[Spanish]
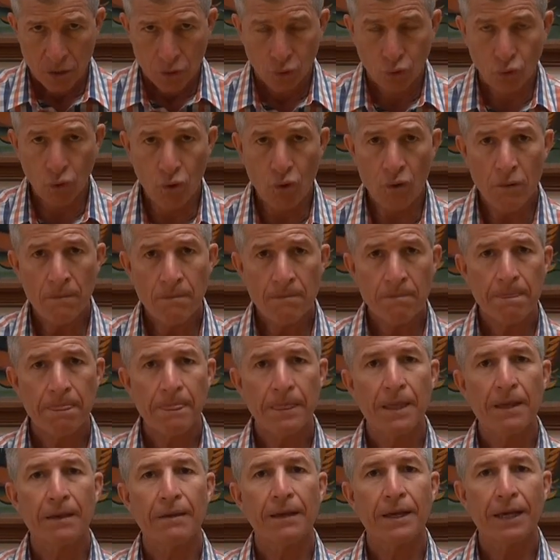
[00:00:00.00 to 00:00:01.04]
Tú
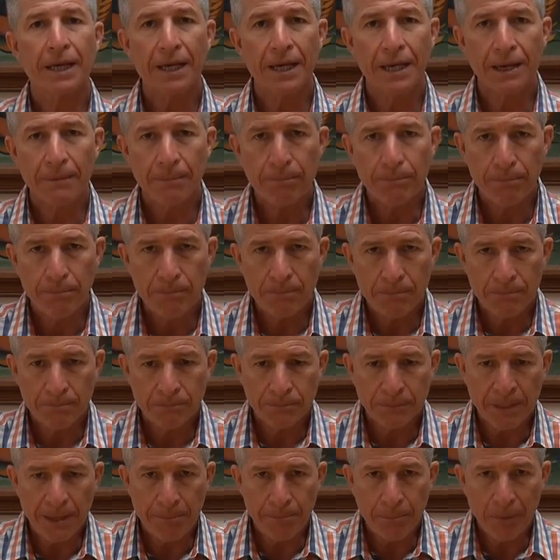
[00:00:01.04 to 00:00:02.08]

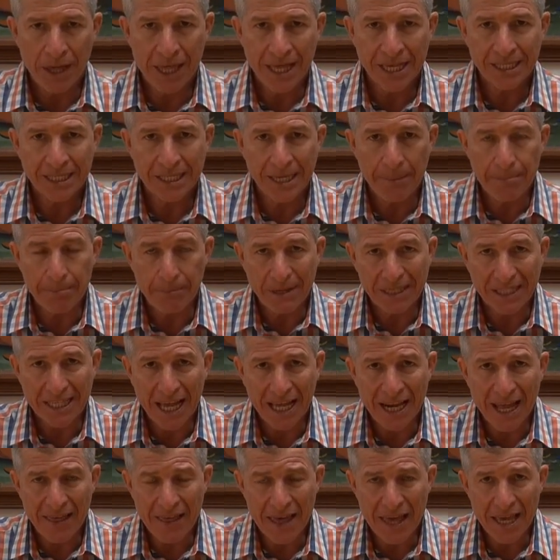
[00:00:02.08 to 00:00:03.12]
te puedes
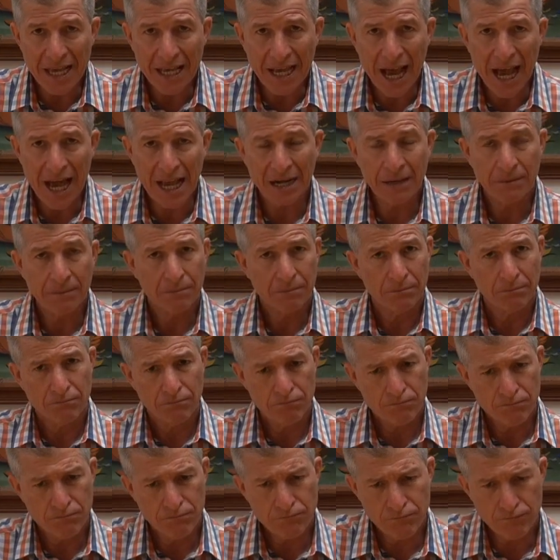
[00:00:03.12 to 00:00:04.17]
empezar a dedicar
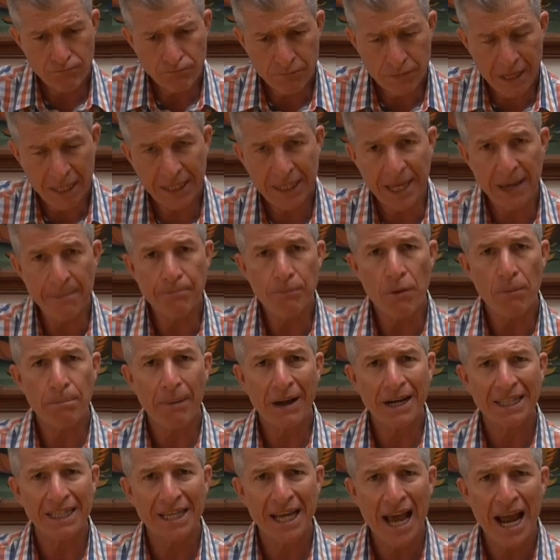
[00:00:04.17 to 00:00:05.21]
de tiempo
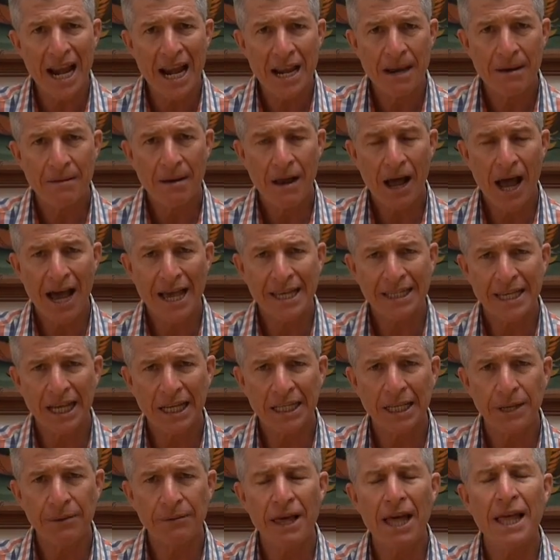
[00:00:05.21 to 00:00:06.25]
parcial a esa
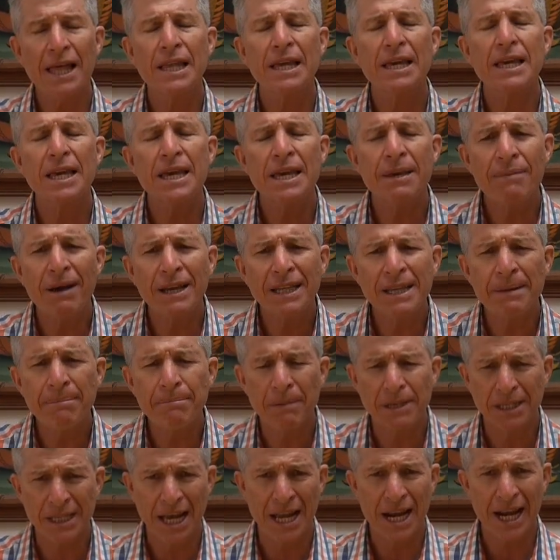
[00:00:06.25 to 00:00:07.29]
actividad y vas a
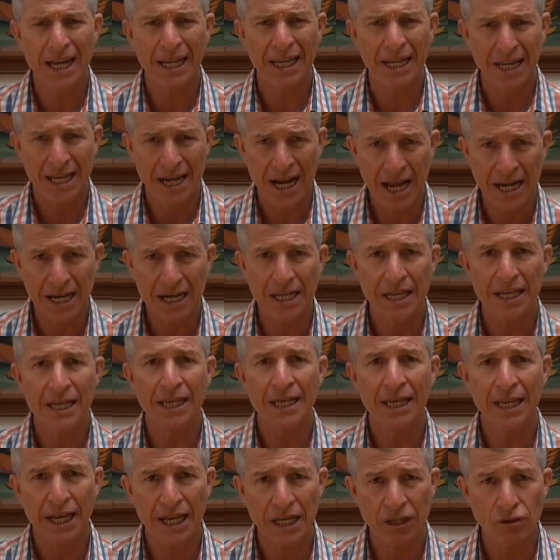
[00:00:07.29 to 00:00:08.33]
empezar a generar
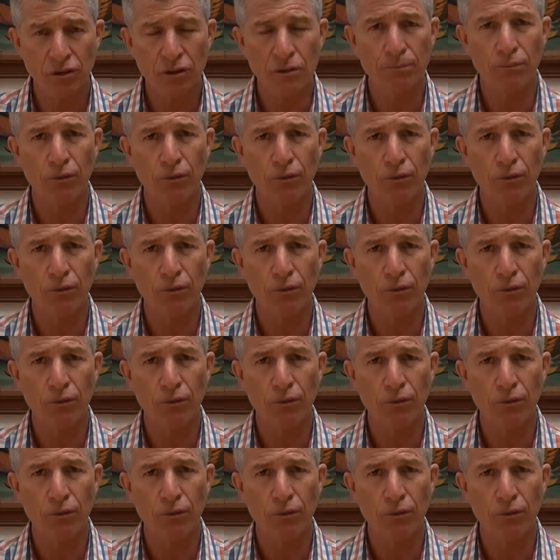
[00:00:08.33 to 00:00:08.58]
ingresos,